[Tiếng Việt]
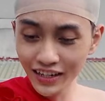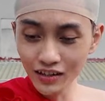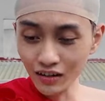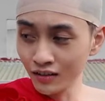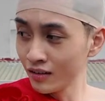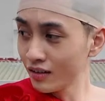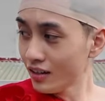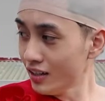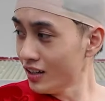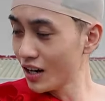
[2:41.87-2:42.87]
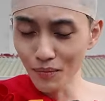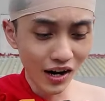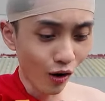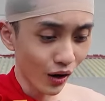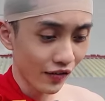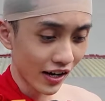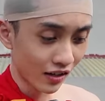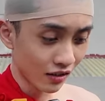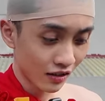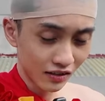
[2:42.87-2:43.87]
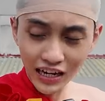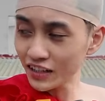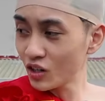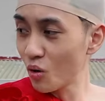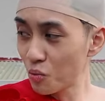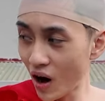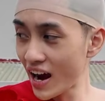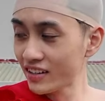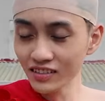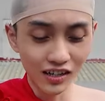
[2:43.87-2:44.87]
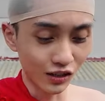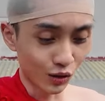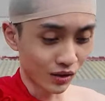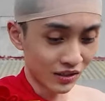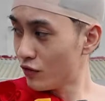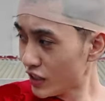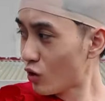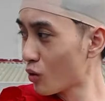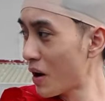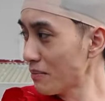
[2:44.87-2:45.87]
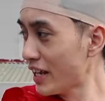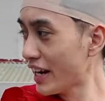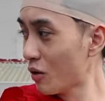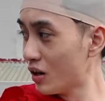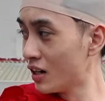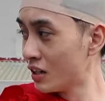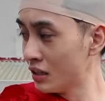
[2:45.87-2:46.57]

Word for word: thế nhở Y như là má đói vậy á Chạy từ hôm qua đến giờ rồi Vẫn còn bám theo ạ